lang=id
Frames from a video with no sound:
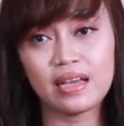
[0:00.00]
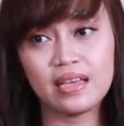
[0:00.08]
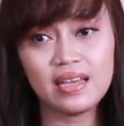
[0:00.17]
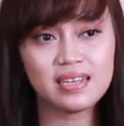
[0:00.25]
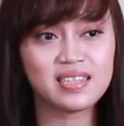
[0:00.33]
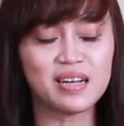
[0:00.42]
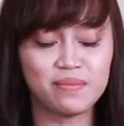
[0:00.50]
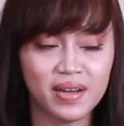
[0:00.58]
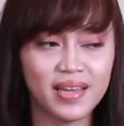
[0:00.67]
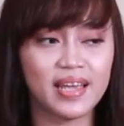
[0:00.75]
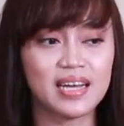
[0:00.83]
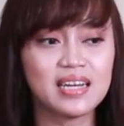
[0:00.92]
Iya
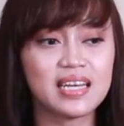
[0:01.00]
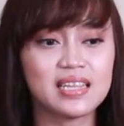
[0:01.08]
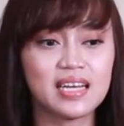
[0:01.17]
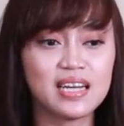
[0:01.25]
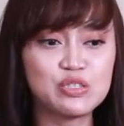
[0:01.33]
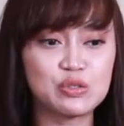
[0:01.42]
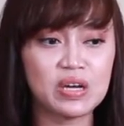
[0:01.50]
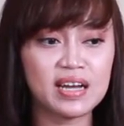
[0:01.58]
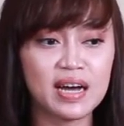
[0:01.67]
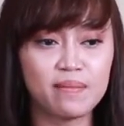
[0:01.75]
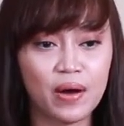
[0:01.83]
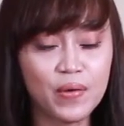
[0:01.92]
sama ya, kita kan juga
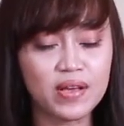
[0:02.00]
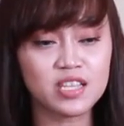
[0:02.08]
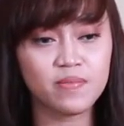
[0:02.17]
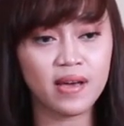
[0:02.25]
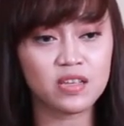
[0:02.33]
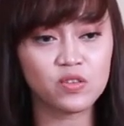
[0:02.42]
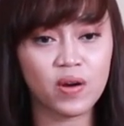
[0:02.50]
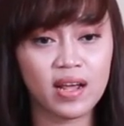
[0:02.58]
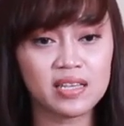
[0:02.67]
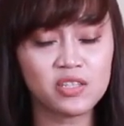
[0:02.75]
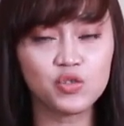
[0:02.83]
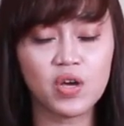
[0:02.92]
nggak mau ya sebagai
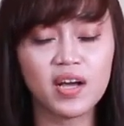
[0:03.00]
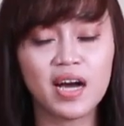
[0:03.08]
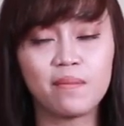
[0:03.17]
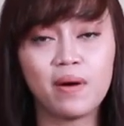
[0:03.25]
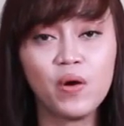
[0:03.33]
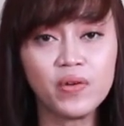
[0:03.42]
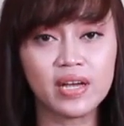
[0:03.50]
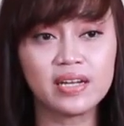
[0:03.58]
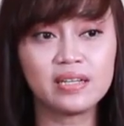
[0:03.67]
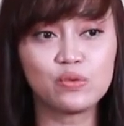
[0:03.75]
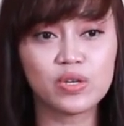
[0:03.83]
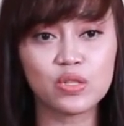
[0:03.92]
seorang istri juga nggak mau ya
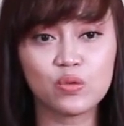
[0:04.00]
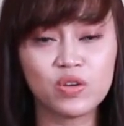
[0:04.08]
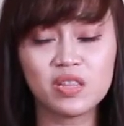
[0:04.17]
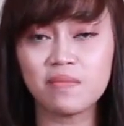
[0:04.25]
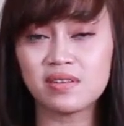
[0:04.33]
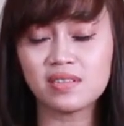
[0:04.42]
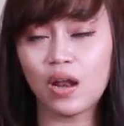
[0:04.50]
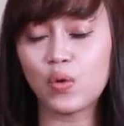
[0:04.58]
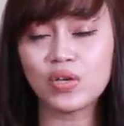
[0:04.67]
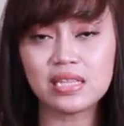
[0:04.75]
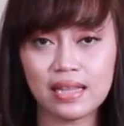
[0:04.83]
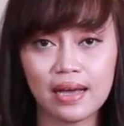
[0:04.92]
diungkit-ungkit masa
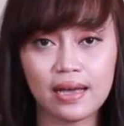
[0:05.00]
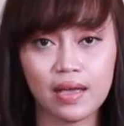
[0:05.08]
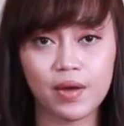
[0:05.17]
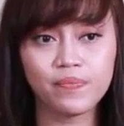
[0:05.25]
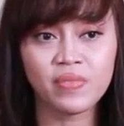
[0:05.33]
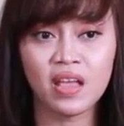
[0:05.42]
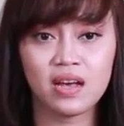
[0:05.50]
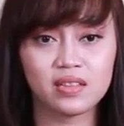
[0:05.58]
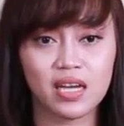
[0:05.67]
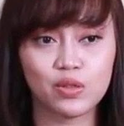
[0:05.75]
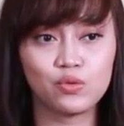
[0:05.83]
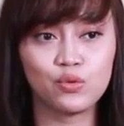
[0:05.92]
lalu kita ya.
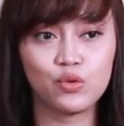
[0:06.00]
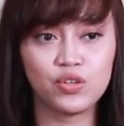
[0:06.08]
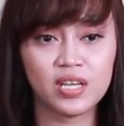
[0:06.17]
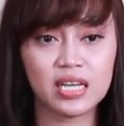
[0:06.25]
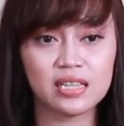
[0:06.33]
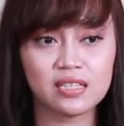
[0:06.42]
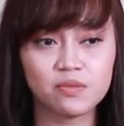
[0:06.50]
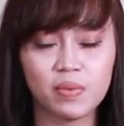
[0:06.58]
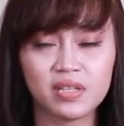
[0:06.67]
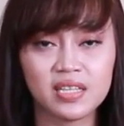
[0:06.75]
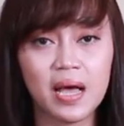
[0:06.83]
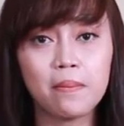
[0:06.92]
Entah itu dulunya kita
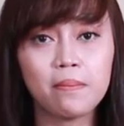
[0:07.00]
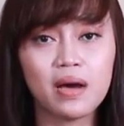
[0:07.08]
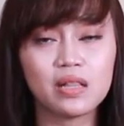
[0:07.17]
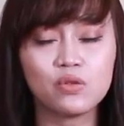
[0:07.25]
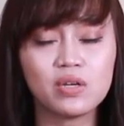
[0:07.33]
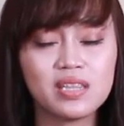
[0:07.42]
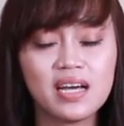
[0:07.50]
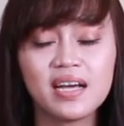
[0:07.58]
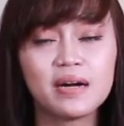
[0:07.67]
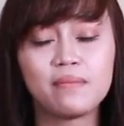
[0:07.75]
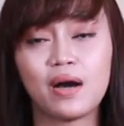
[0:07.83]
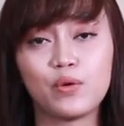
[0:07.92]
seperti apa, tuh kita
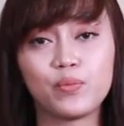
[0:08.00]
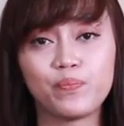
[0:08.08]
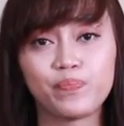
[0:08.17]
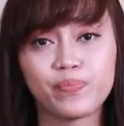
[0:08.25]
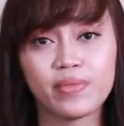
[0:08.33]
nggak mau.